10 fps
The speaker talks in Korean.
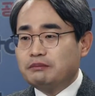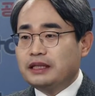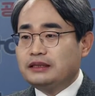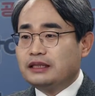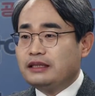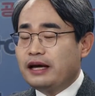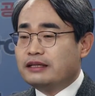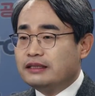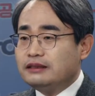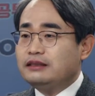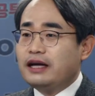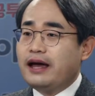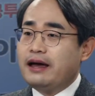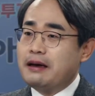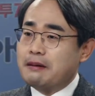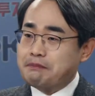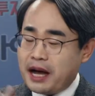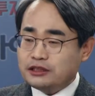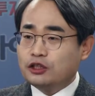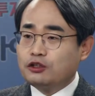대책 때 그때
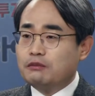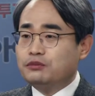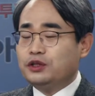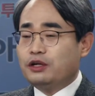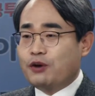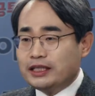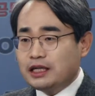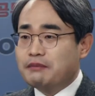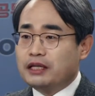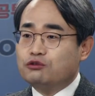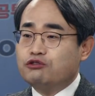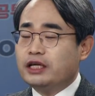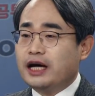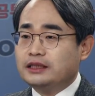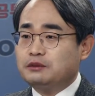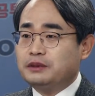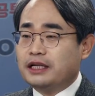파셨던 분들이 굉장히 많이 후회를 하십니다.